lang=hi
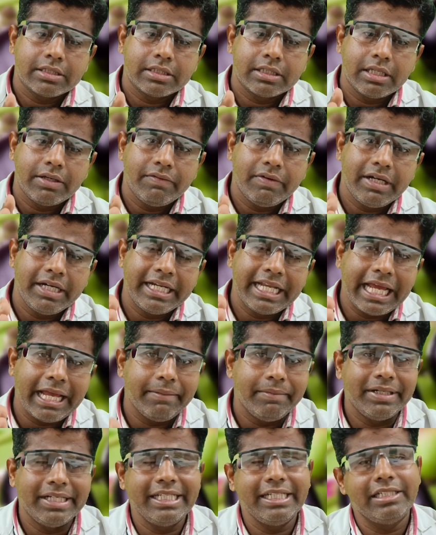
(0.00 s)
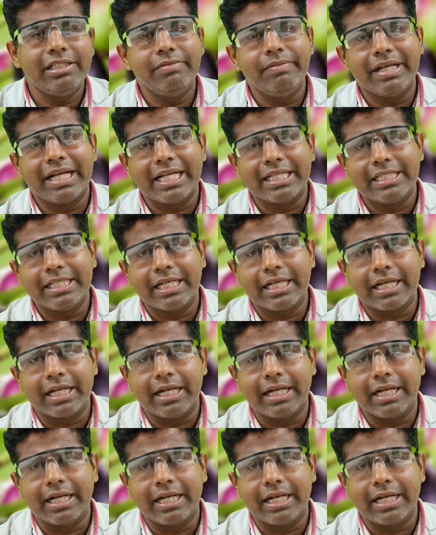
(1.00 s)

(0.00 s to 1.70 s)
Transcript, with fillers: सेवन डायबिटीज में कैसे